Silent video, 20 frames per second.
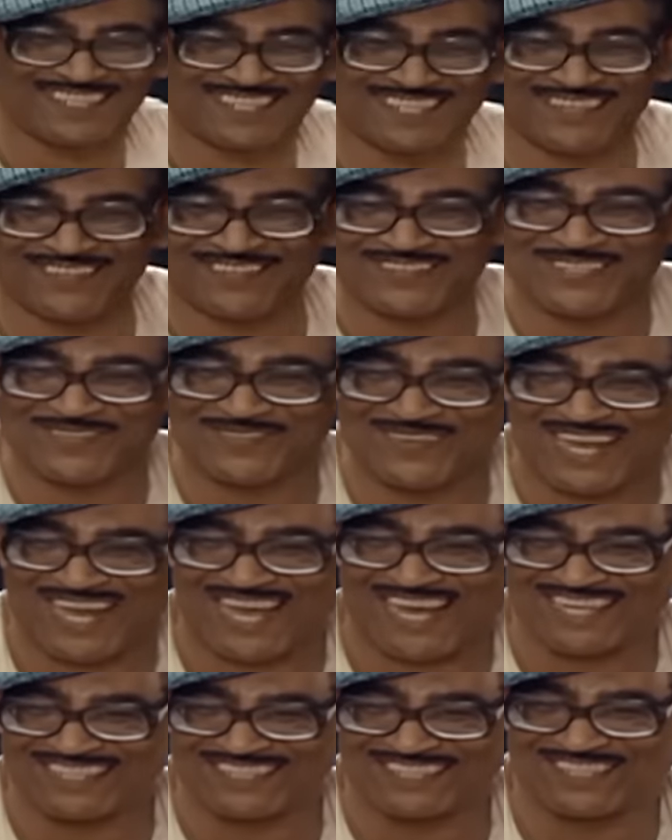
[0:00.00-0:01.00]
شفت
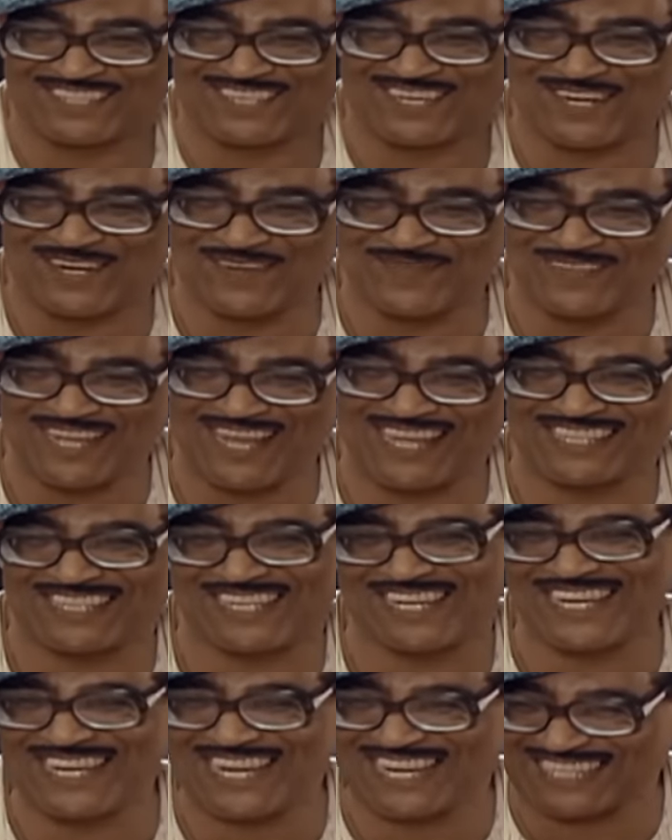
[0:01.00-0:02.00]
بقى حضرة العمده
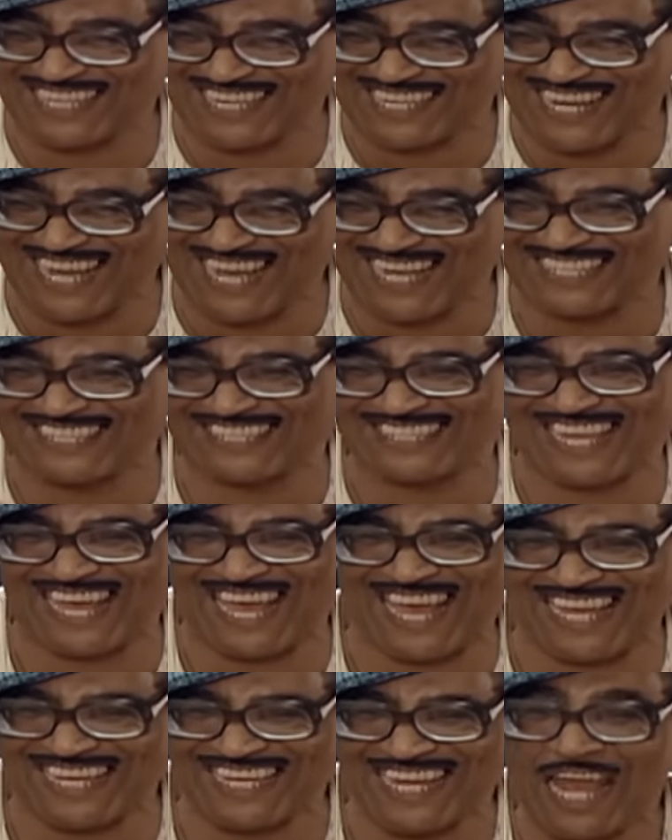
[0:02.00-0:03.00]
الدنيا ضيقه
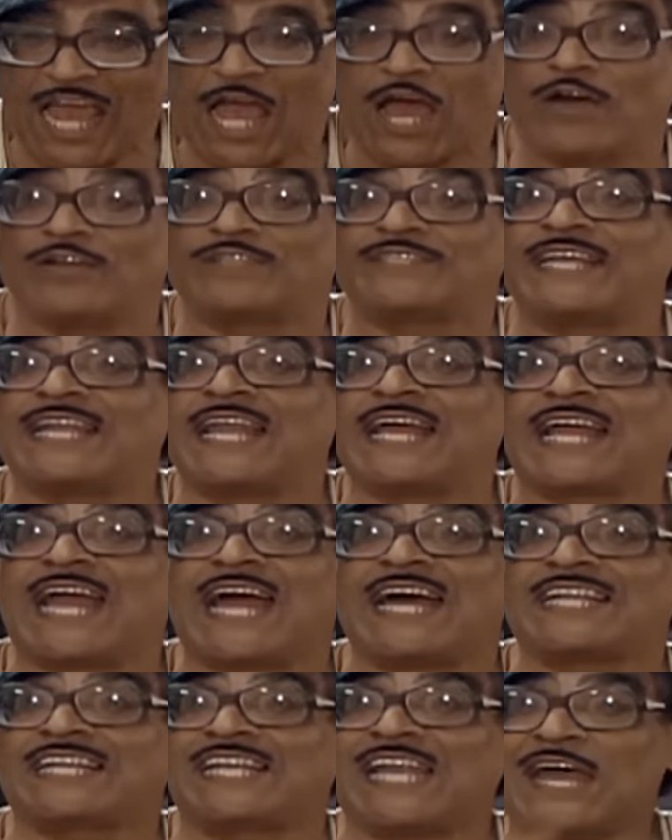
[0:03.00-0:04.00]
ازاي؟ قلت لك
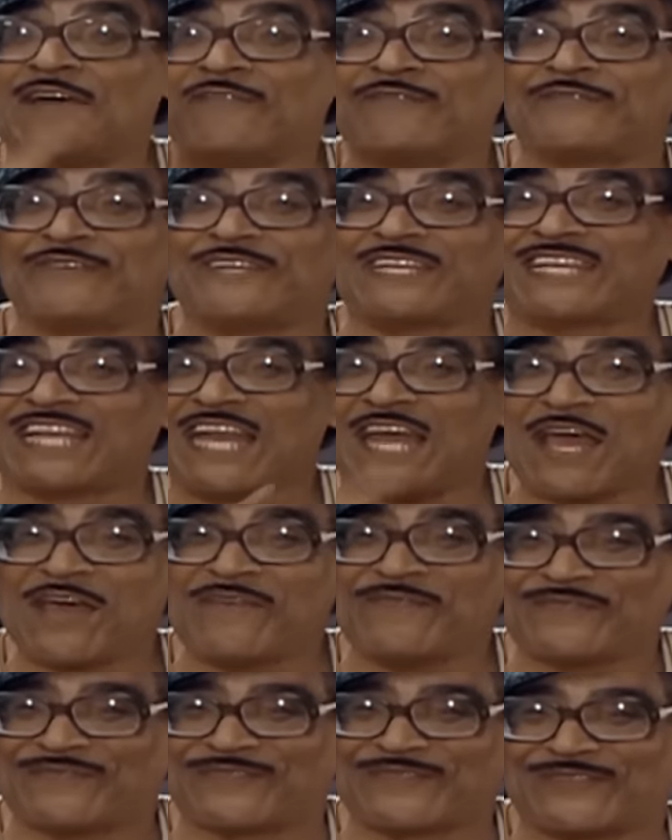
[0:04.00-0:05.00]
هتلف
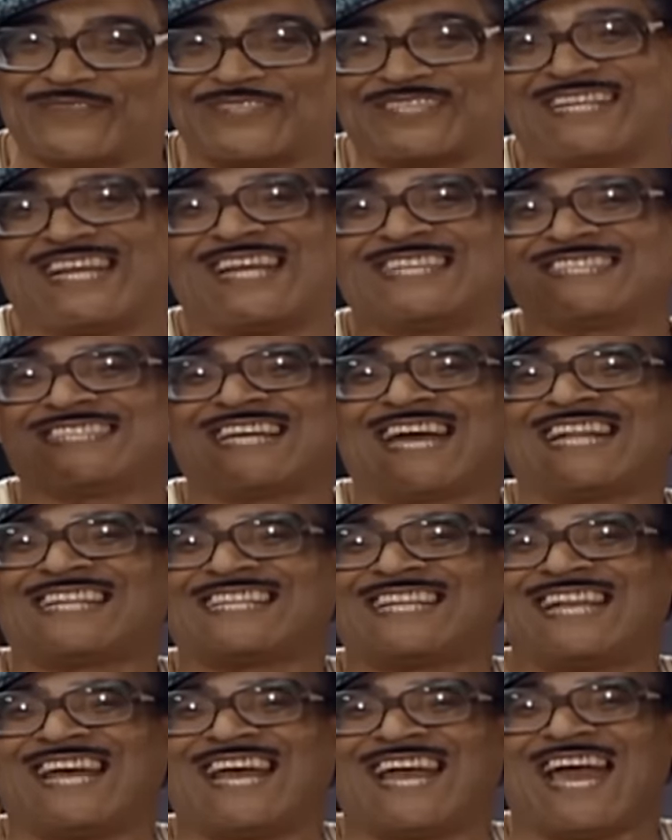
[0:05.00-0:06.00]
تلف وترجع
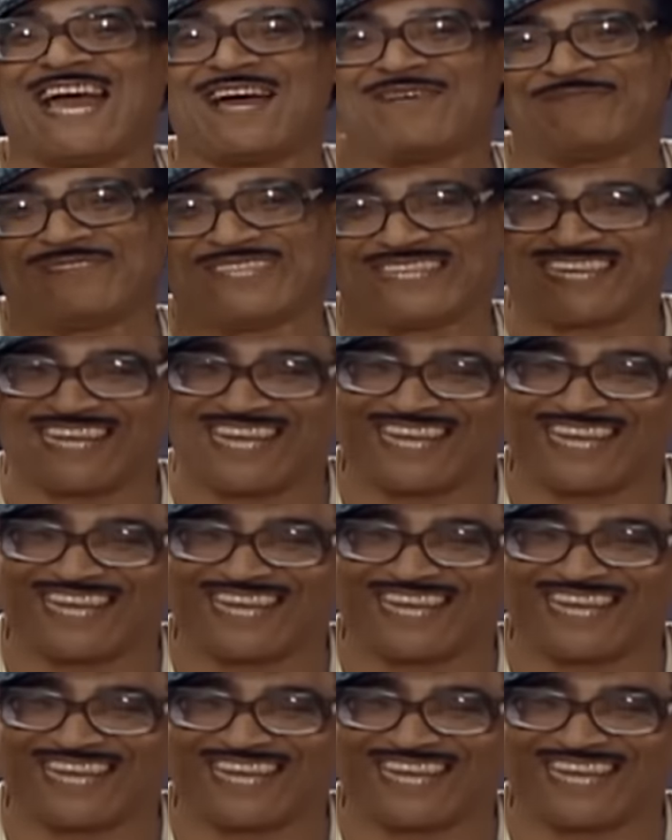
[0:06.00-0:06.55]
تلاقي حمدي